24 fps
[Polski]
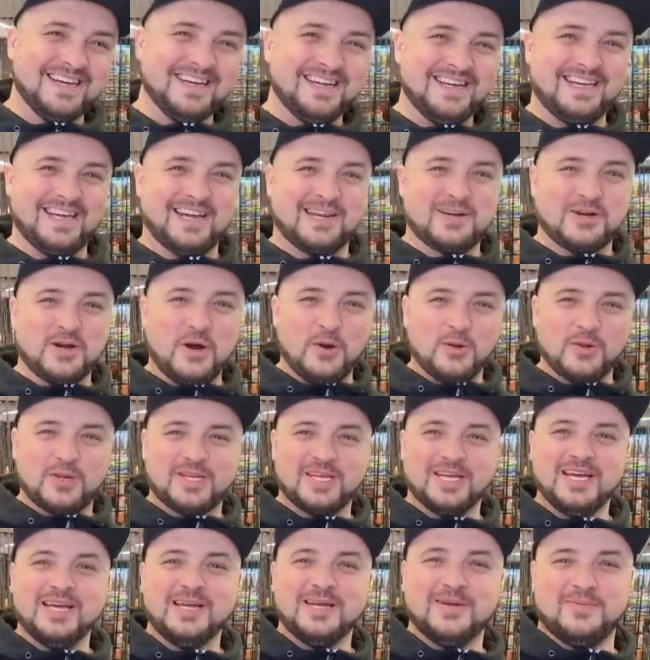Jak kot.
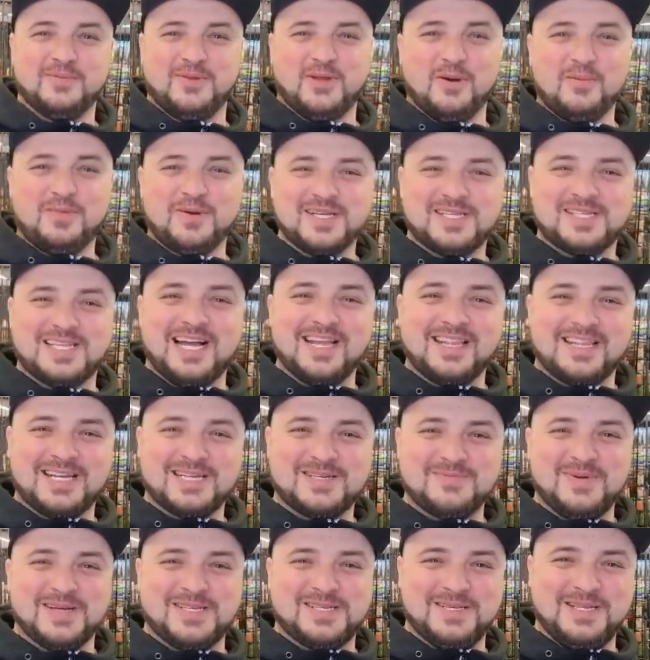Dobry no. sandaż
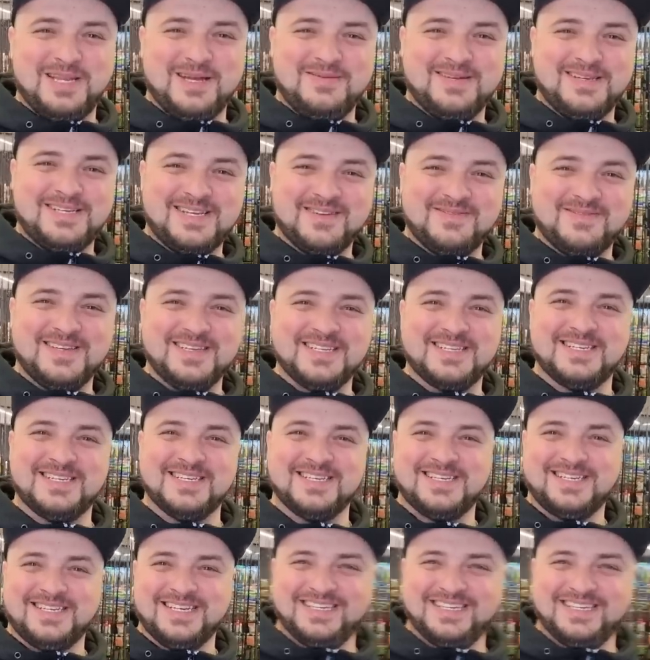ma co najmniej 9 żyć.